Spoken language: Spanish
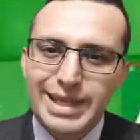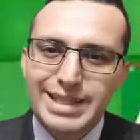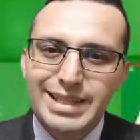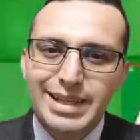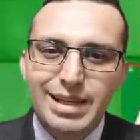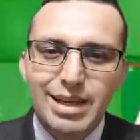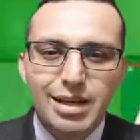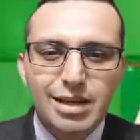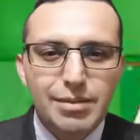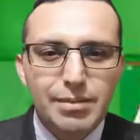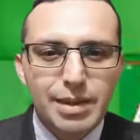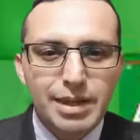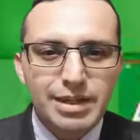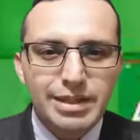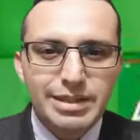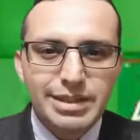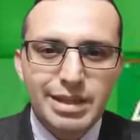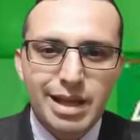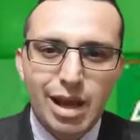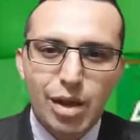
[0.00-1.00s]
Ezequiel
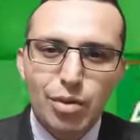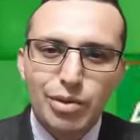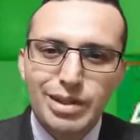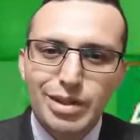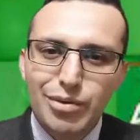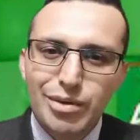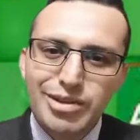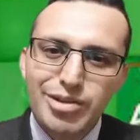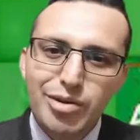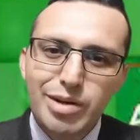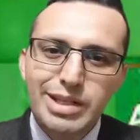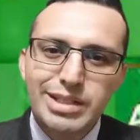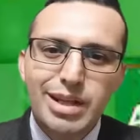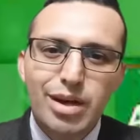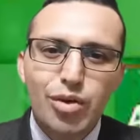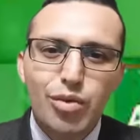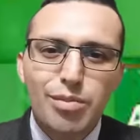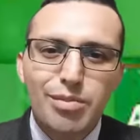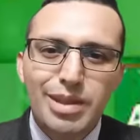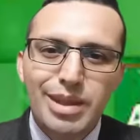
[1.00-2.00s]
Jiménez. A continuación les
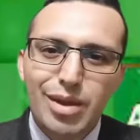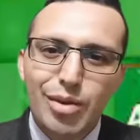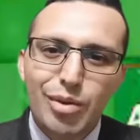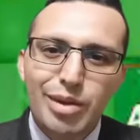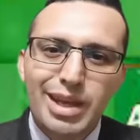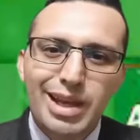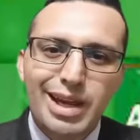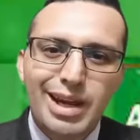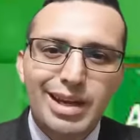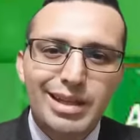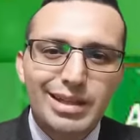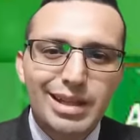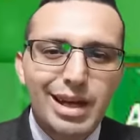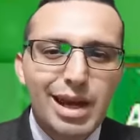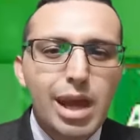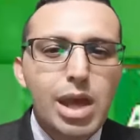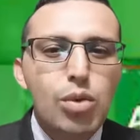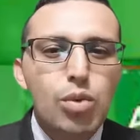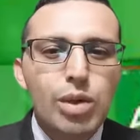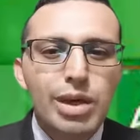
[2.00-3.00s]
traigo un video de
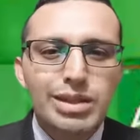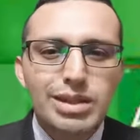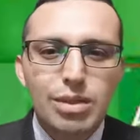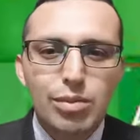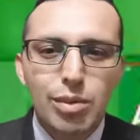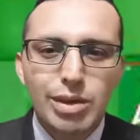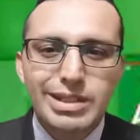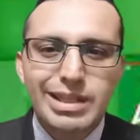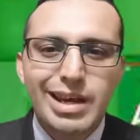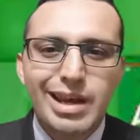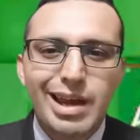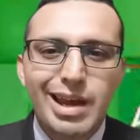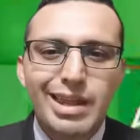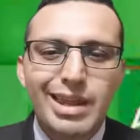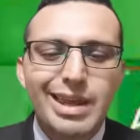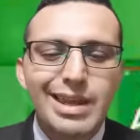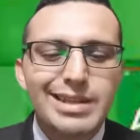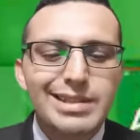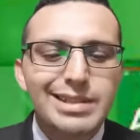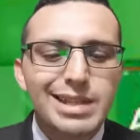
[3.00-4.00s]
carácter educativo acerca
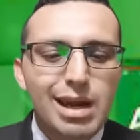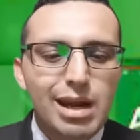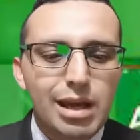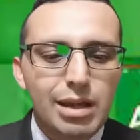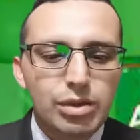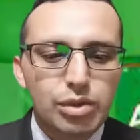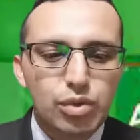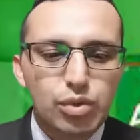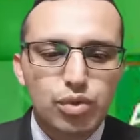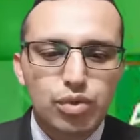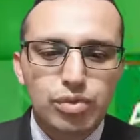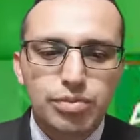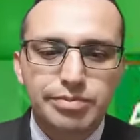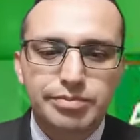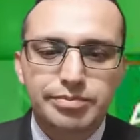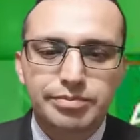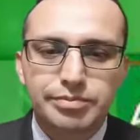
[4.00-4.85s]
de Salandrus.